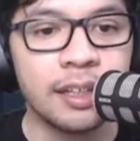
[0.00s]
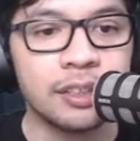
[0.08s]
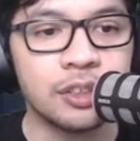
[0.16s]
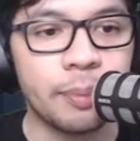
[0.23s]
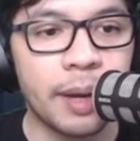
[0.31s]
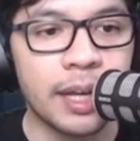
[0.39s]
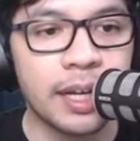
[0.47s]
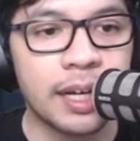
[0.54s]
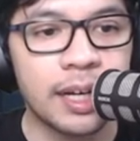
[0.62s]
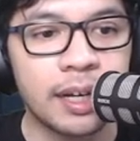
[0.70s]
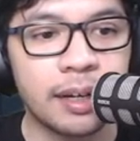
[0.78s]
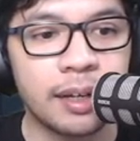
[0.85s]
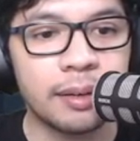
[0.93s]

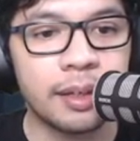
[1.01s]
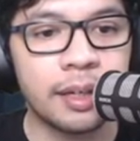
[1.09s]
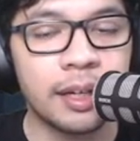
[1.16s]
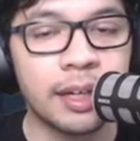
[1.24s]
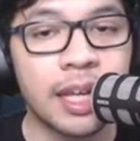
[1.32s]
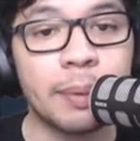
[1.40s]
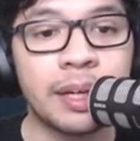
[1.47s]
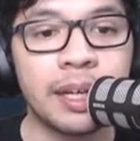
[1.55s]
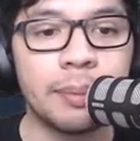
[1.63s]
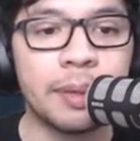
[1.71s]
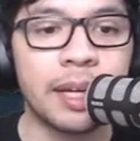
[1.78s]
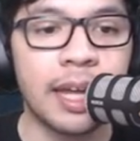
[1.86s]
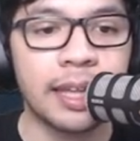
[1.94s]
supaya uh, game ini
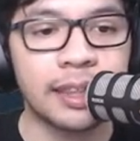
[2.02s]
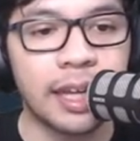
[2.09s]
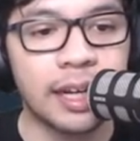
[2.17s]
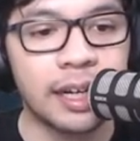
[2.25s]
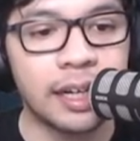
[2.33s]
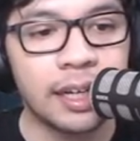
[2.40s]
lebih kelihatan.